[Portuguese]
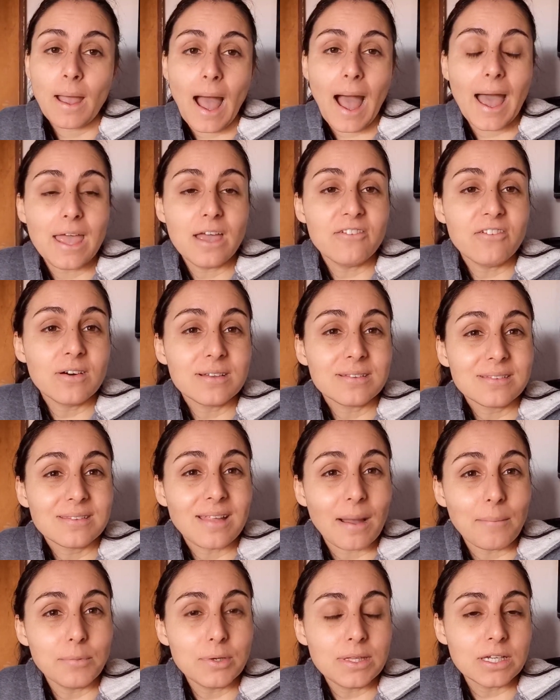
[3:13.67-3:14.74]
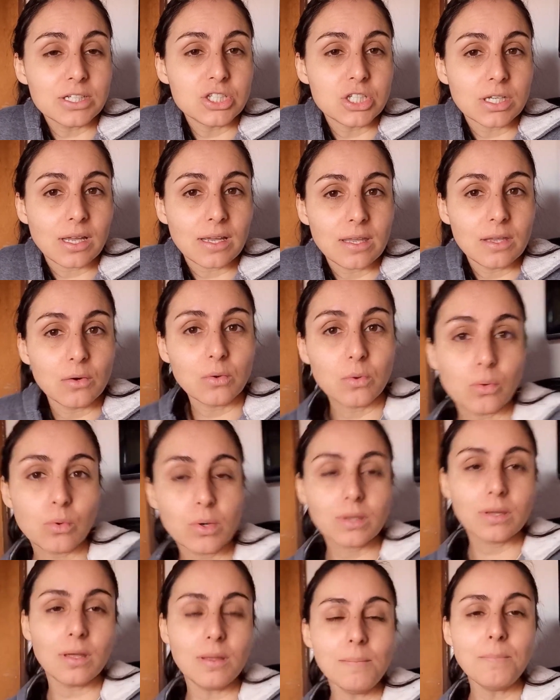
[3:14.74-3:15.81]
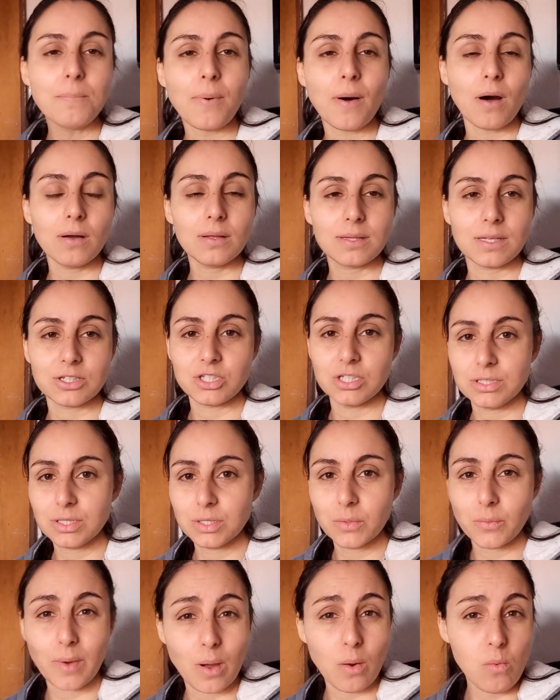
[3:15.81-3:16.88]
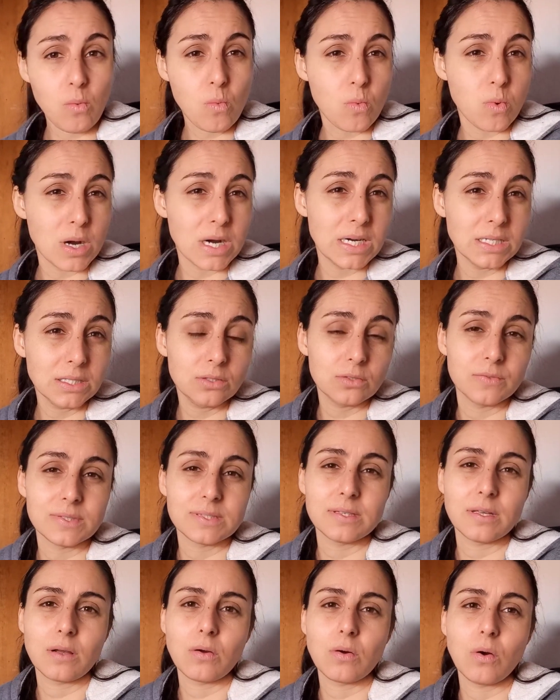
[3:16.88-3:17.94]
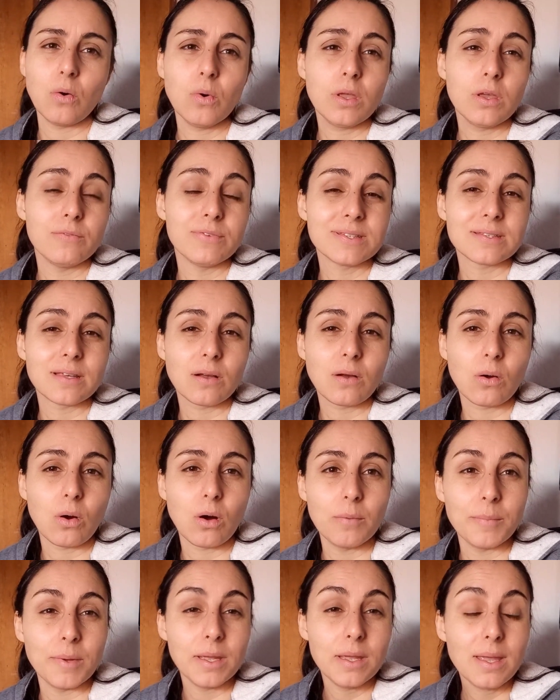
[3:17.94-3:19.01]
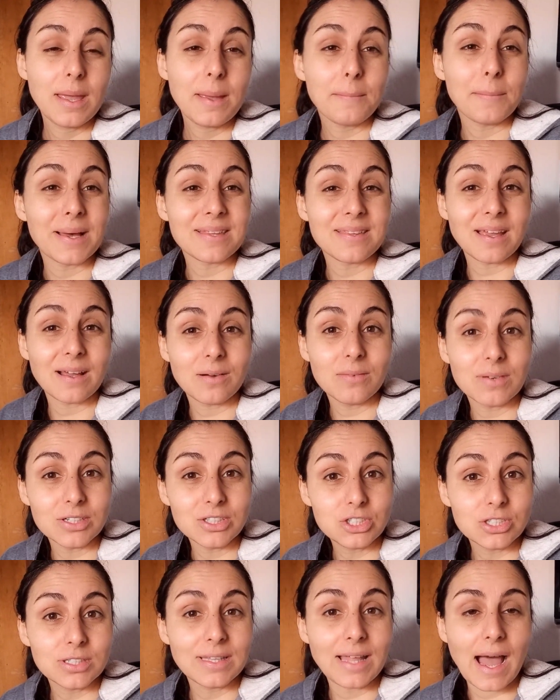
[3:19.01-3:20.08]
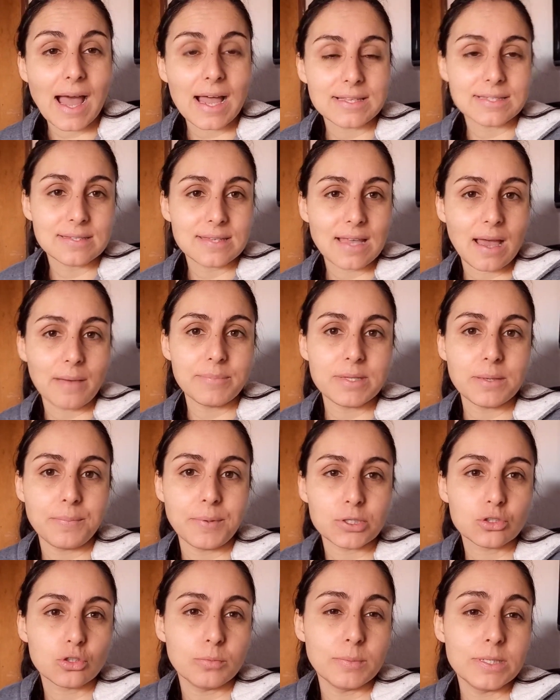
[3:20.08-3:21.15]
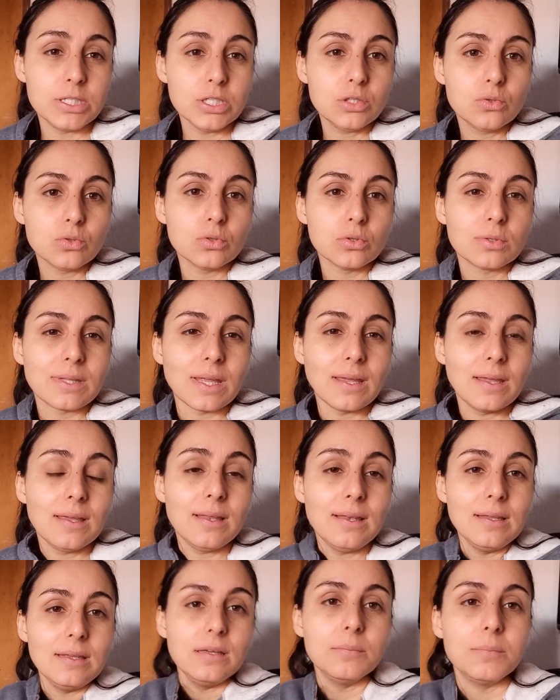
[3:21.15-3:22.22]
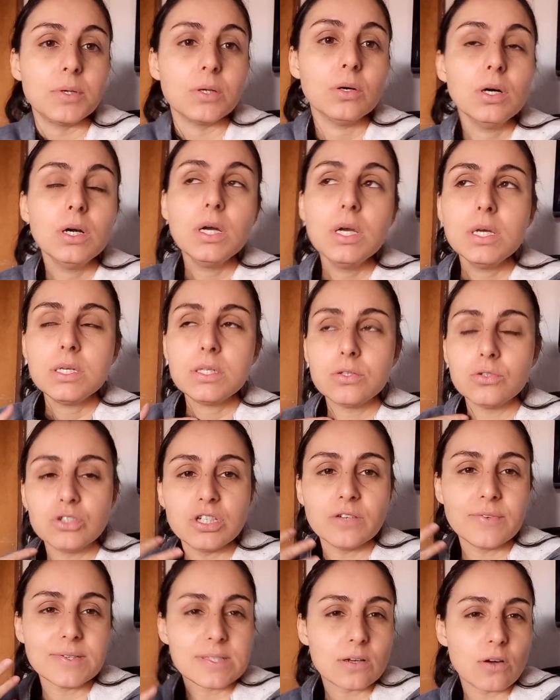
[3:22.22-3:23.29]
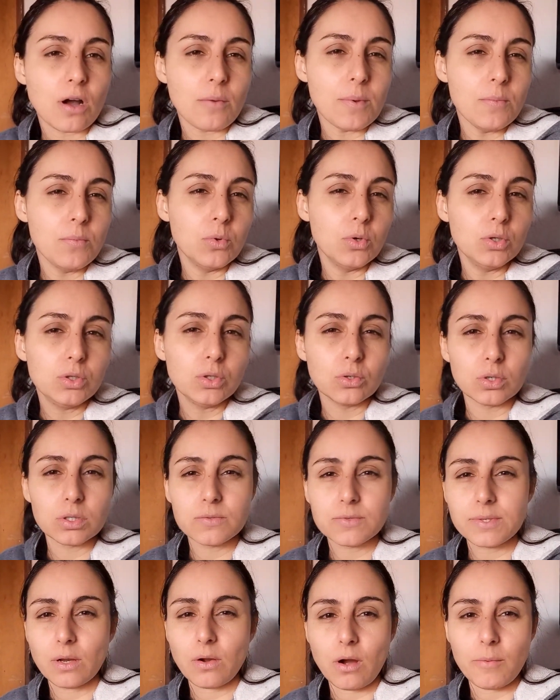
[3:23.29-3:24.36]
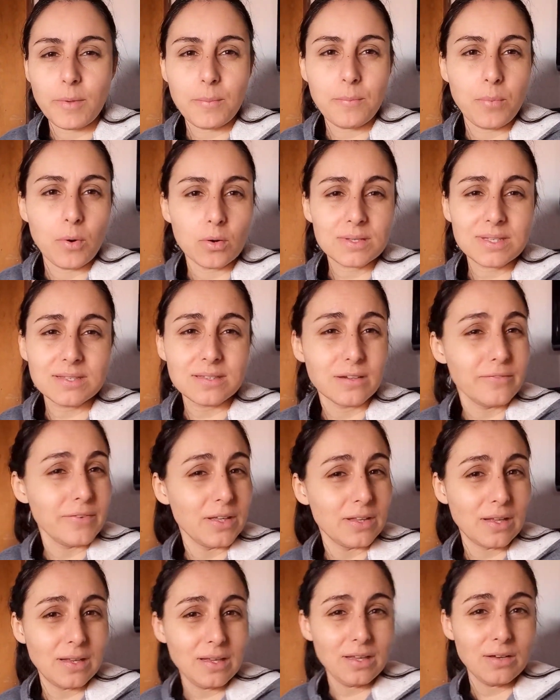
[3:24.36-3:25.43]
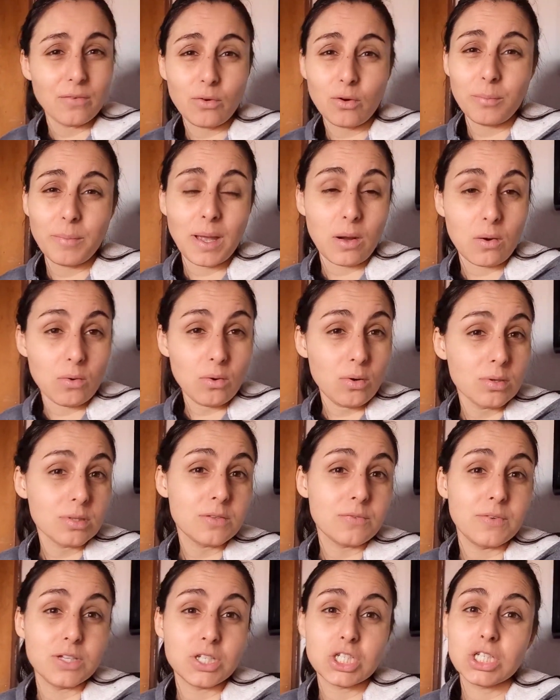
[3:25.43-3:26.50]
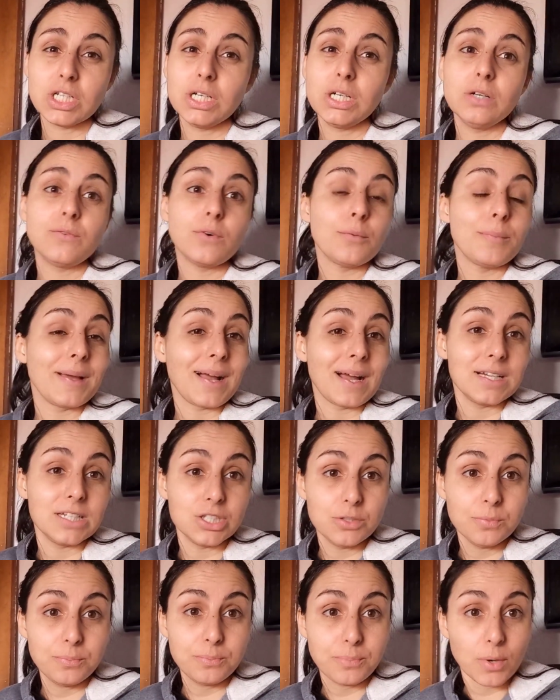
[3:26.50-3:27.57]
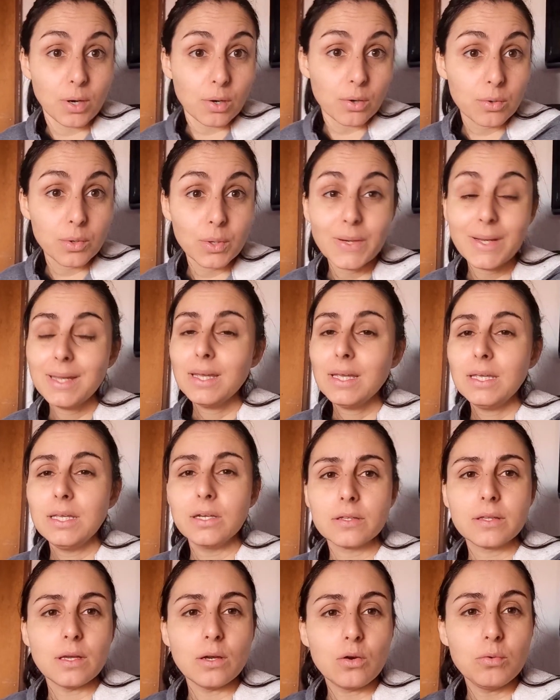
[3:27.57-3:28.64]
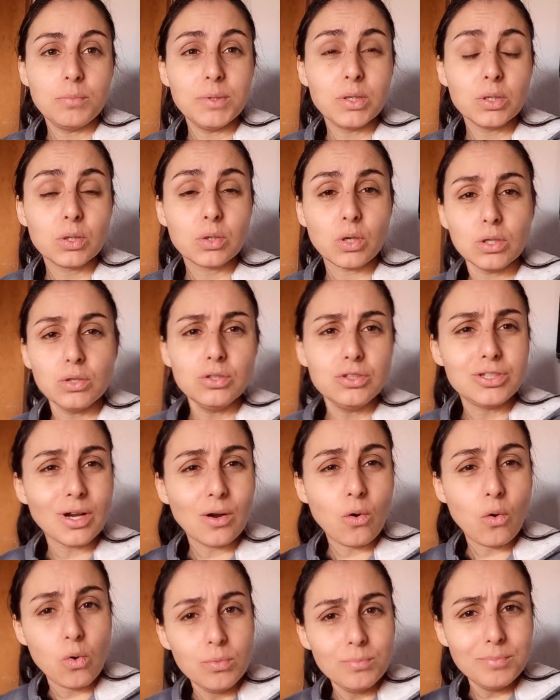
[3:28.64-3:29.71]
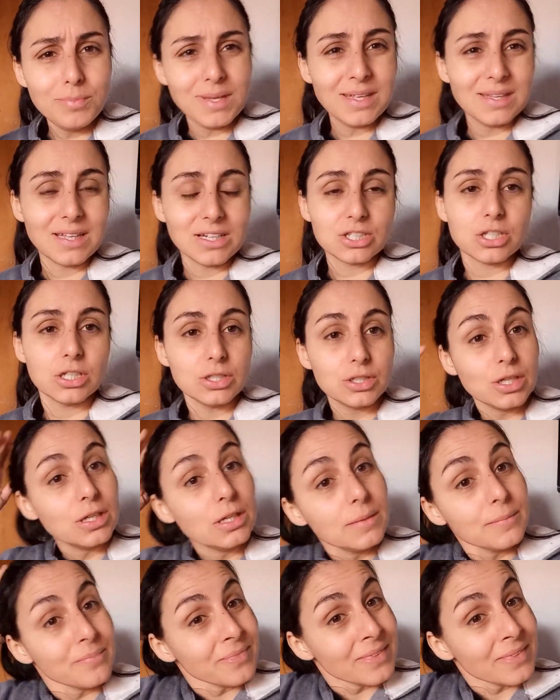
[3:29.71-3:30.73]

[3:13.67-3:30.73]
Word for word: Aí eu vou dar muita dica que o, o que importa, gente, não é o quanto você o que você come, mas é a quantidade, sabe? Você pode comer de tudo, ter equilíbrio. Se um dia você come muito, no outro você come pouco. Vocês estão vendo ali? Eu vou comer arroz, feijão, vou comer carne de porco. E eu tenho comido todo dia comida, gente.